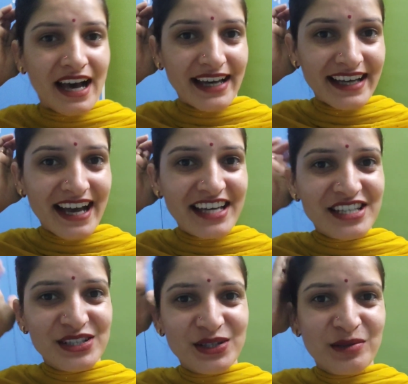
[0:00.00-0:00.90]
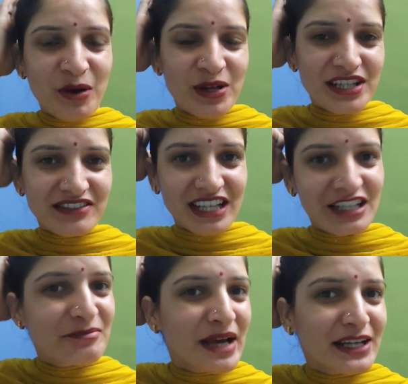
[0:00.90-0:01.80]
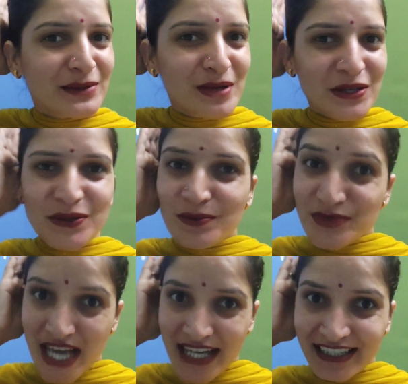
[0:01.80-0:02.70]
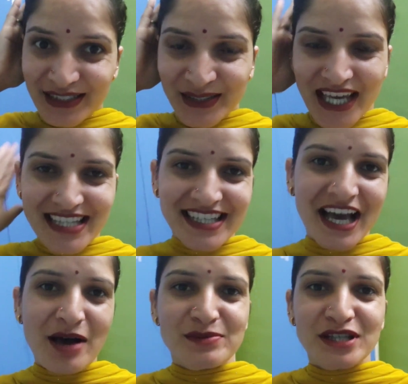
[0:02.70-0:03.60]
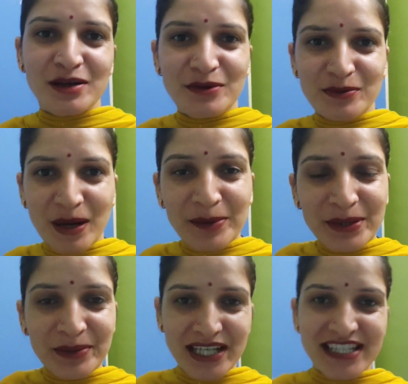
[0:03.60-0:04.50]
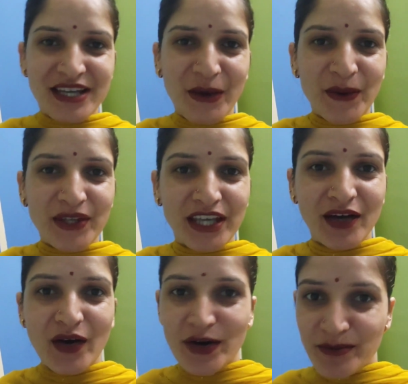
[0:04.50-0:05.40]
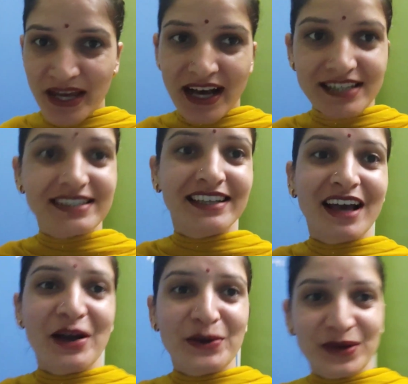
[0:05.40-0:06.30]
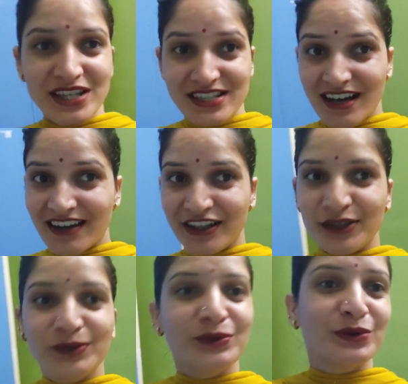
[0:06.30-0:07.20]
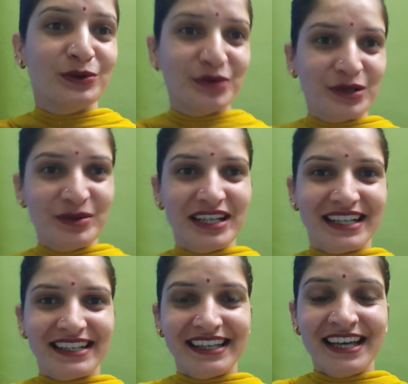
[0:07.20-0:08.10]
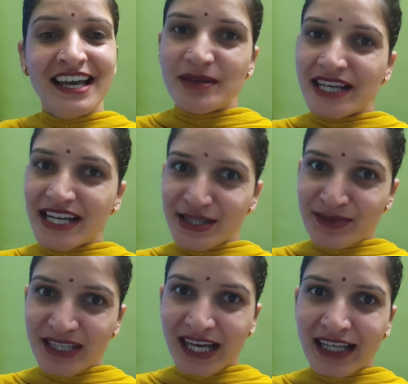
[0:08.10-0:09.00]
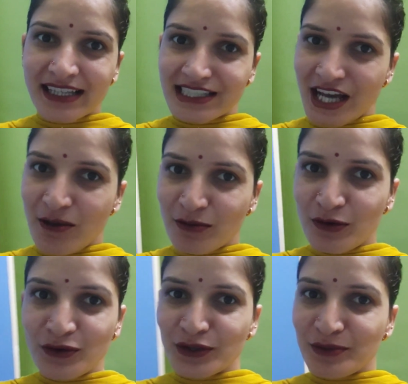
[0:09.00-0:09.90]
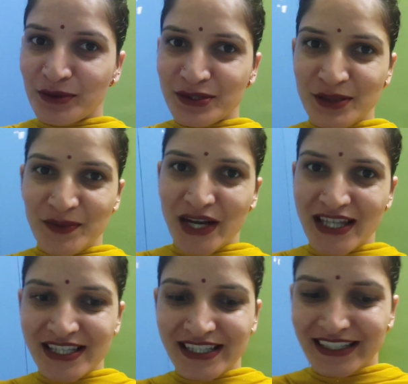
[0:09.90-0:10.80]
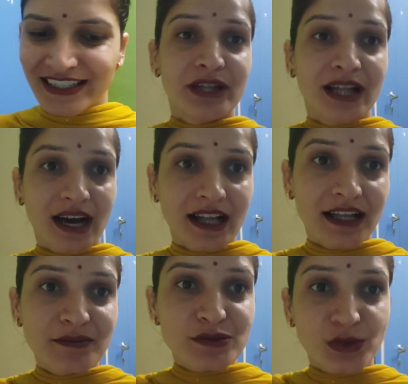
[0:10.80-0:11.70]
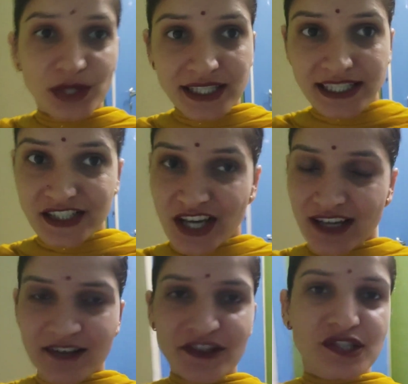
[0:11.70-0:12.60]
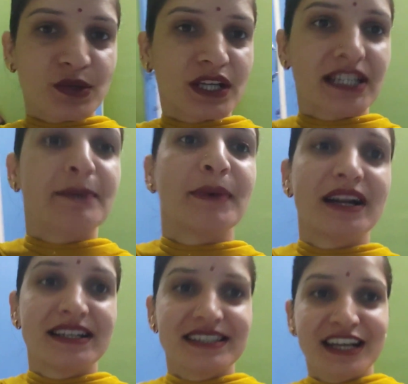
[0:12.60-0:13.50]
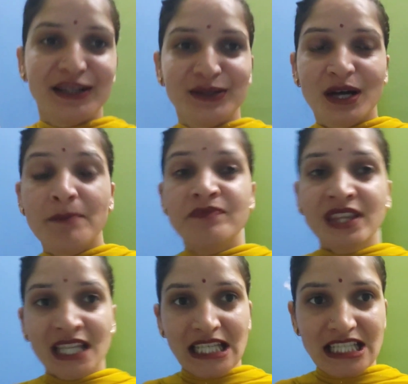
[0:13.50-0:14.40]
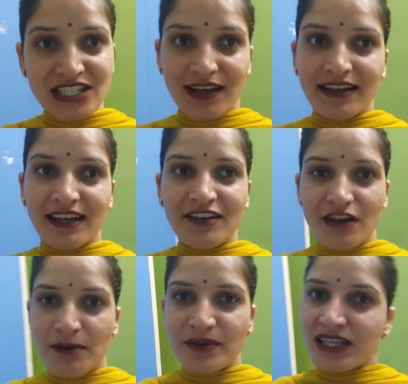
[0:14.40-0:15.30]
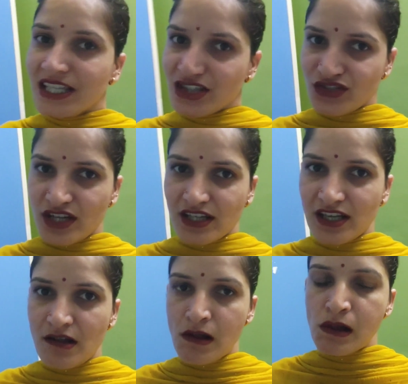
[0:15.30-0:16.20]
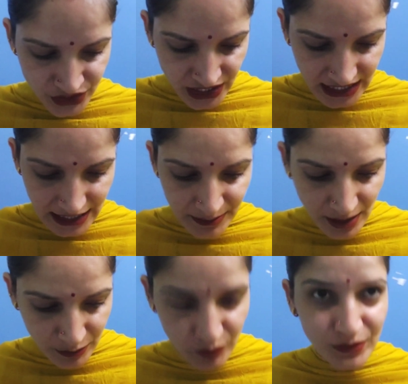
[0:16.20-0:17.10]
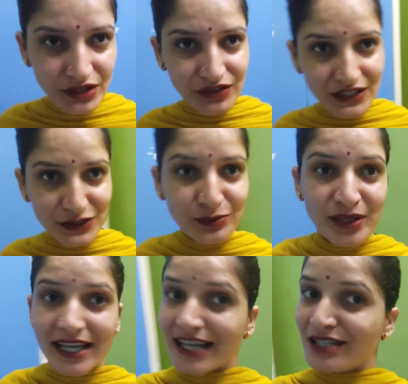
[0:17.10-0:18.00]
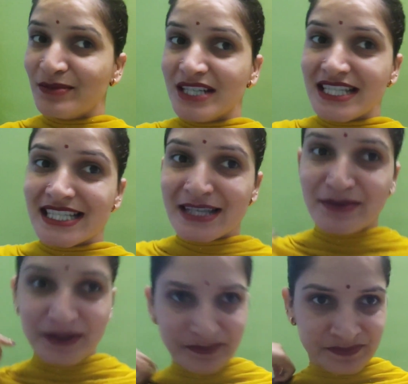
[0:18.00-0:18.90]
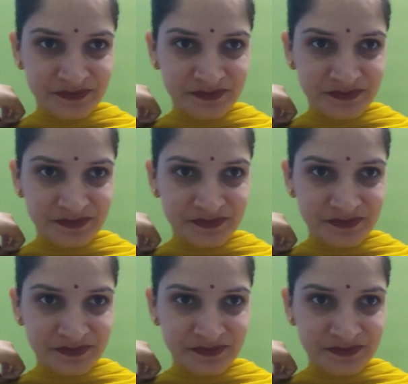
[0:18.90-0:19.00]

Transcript: हाय गाइस गुड मॉर्निंग वेलकम बैक टू माय यूट्यूब चैनल तो कैसे हैं आप सब होप आप सब अच्छे होंगे और मैं आज तैयार होके जा रही हूँ घूमी घूमी करने कि मेरे हस्बैंड आए थे शाम को उन्होंने मेरे को सरप्राइज ही दे फिलहाल हम सोलन तक जा रहे हैं फिर सोलन के बाद डिसाइड होगा कि जाना है वहाँ पे कि नहीं जाना है तो चलिए मैं आपको मिलवाती हूँ मेरे हस्बैंड जी से भी